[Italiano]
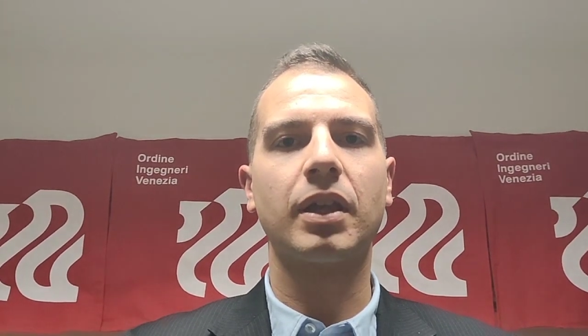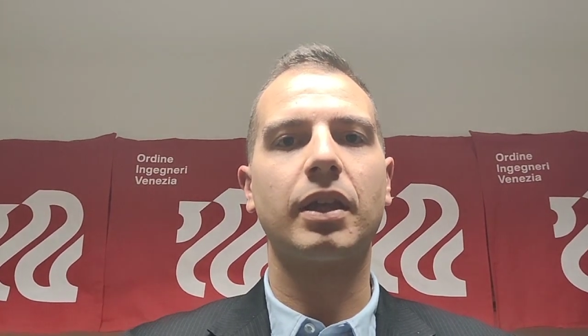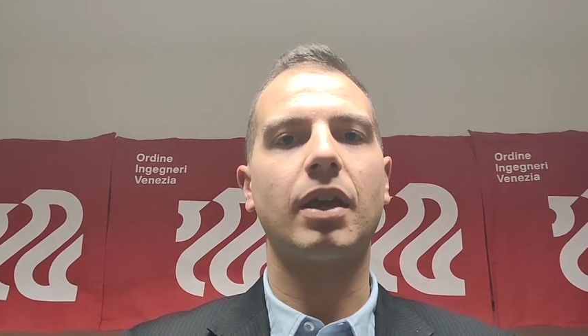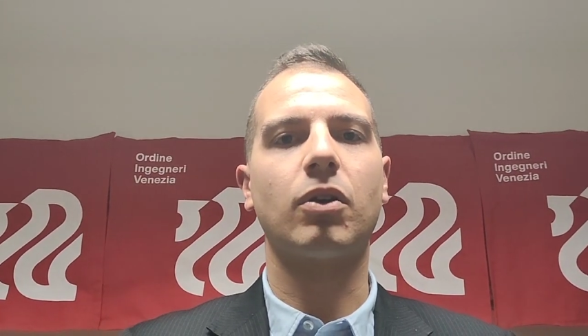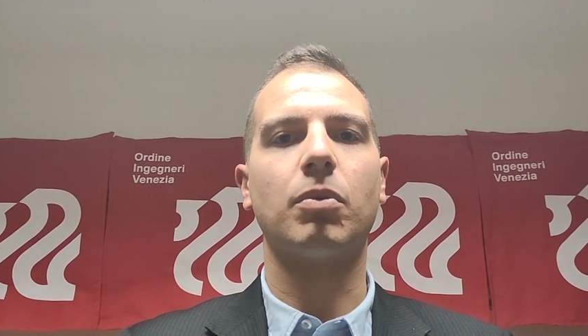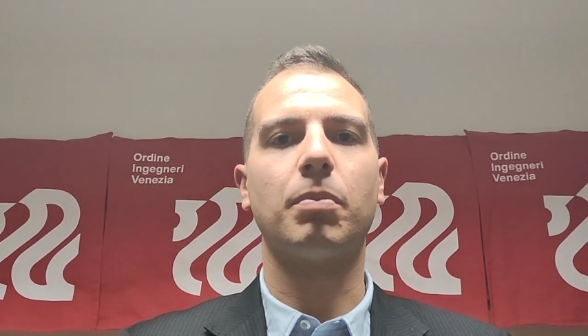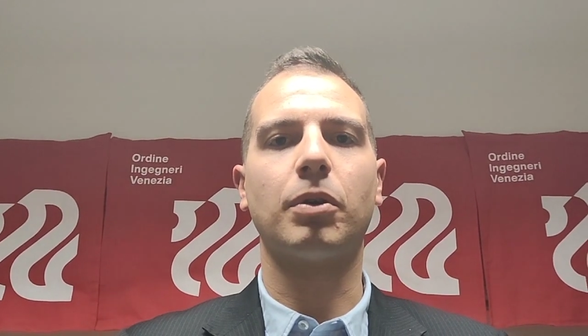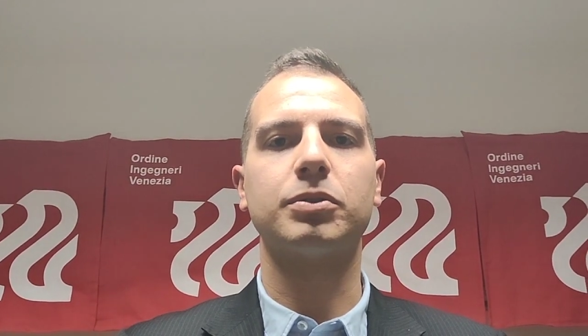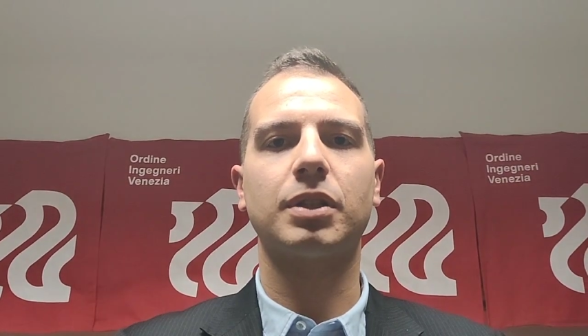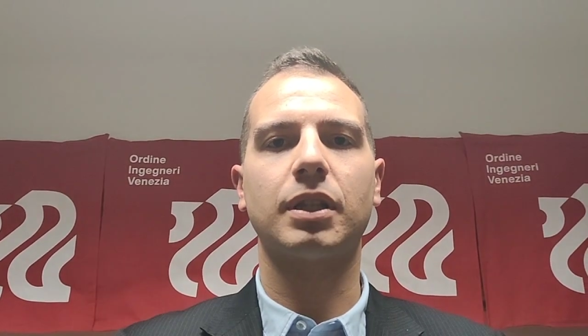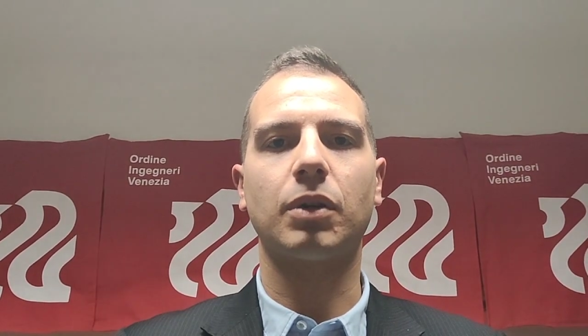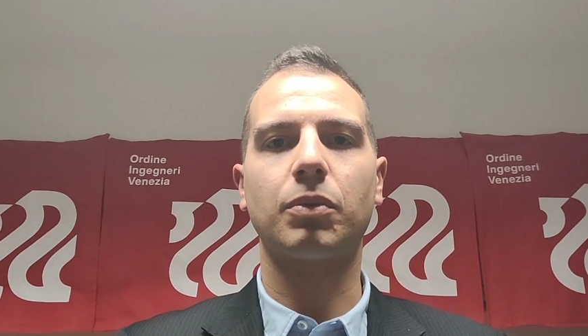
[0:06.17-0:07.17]
che è
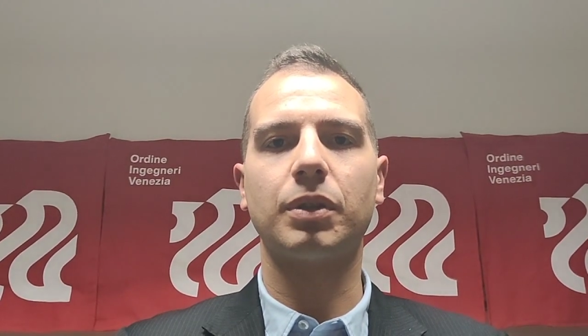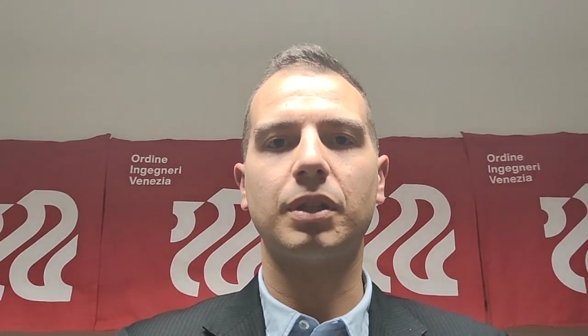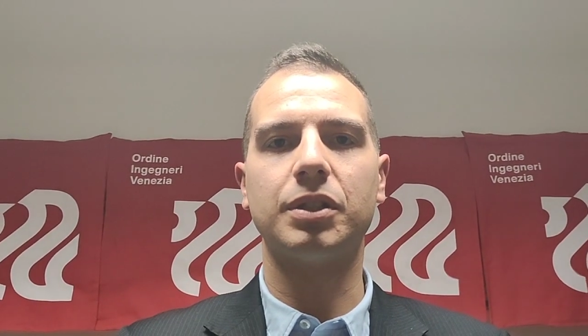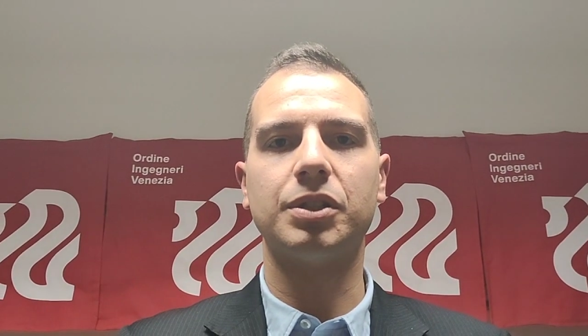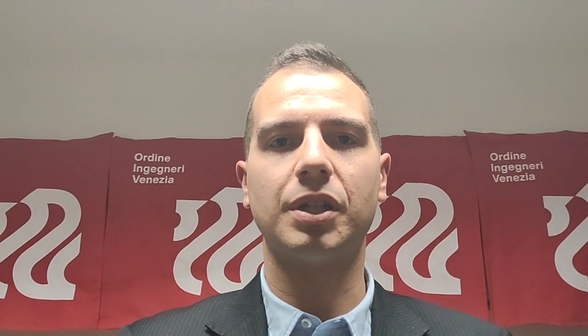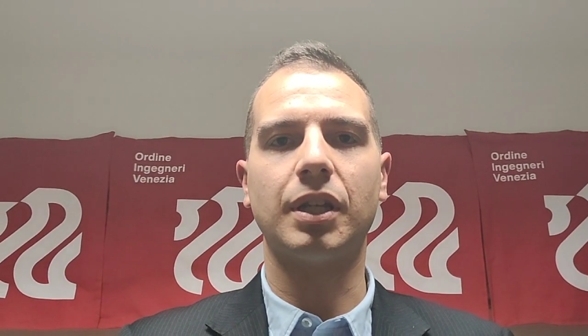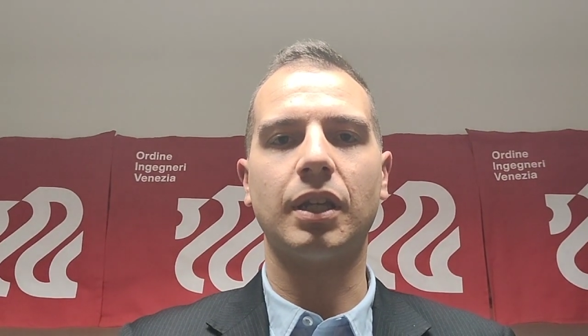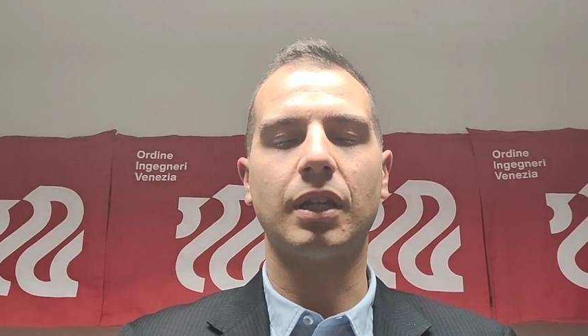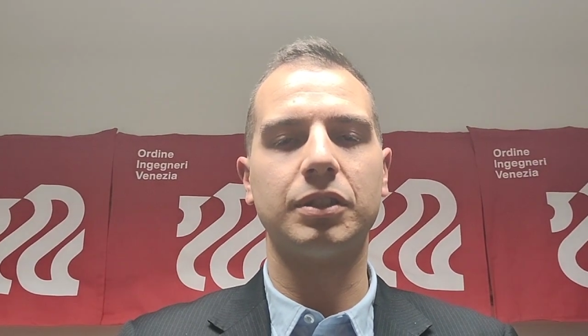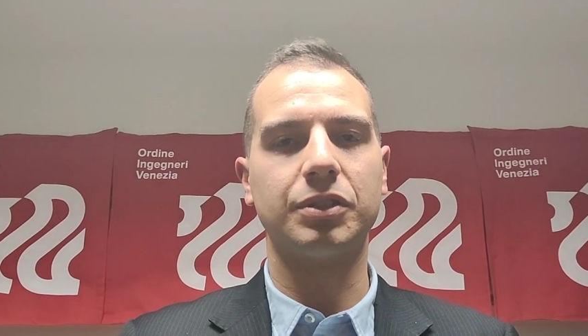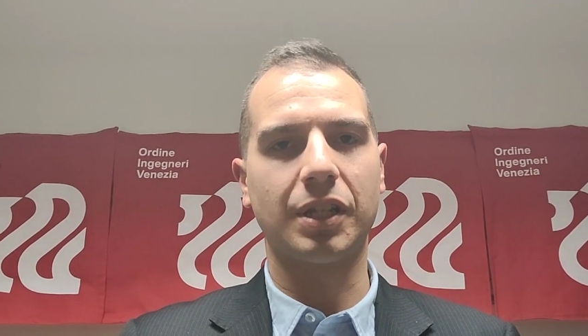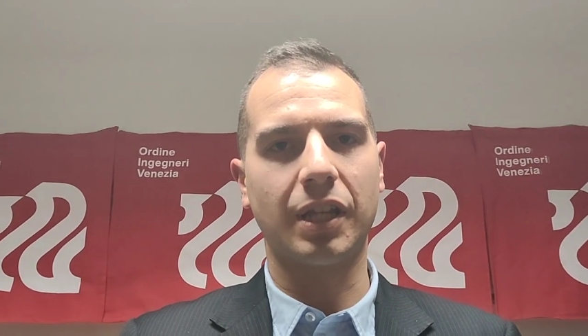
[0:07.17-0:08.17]
composta da 15
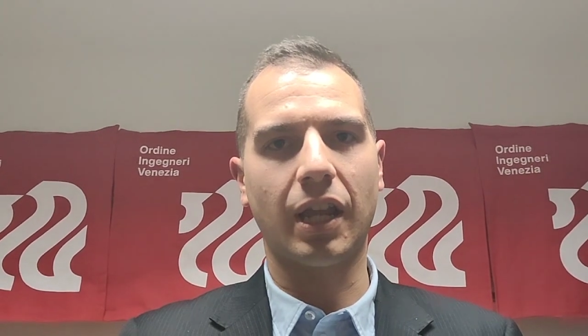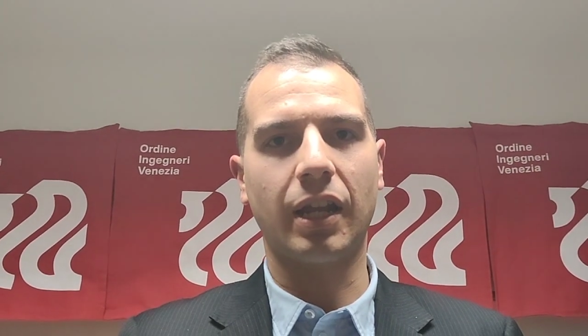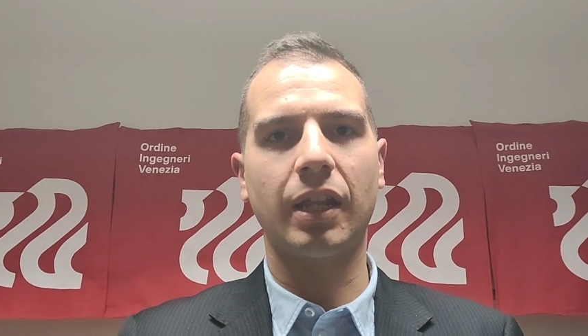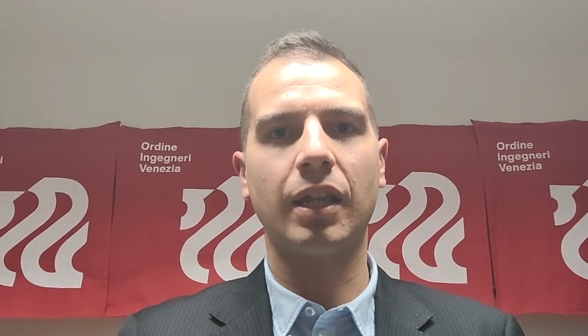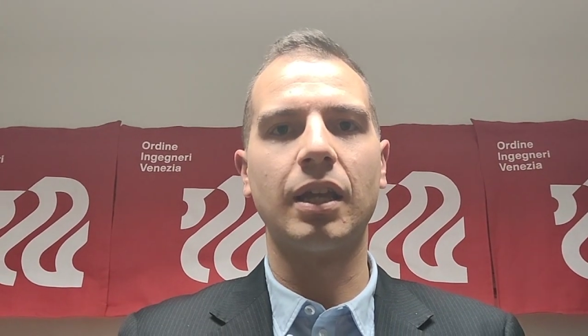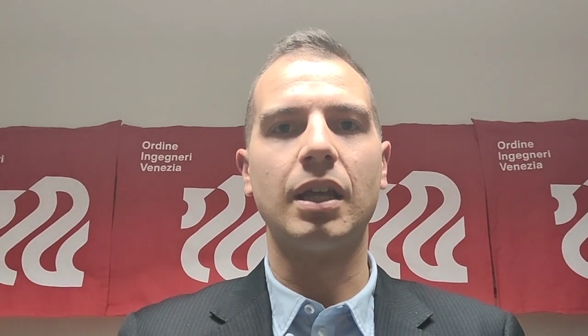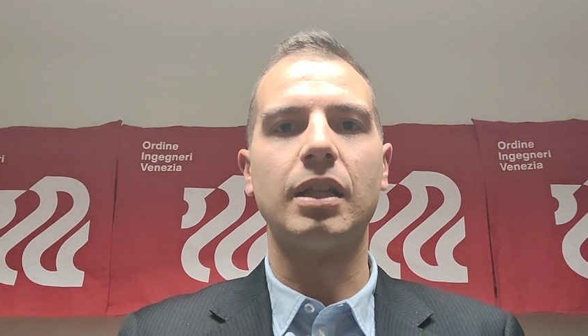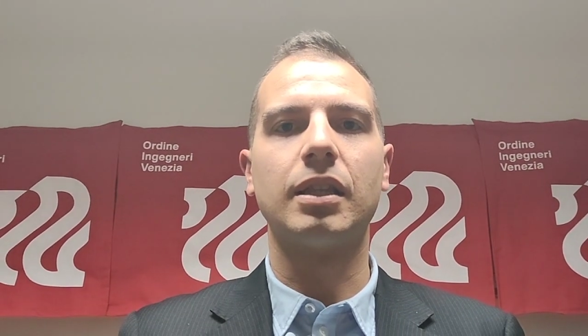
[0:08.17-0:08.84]
ingegneri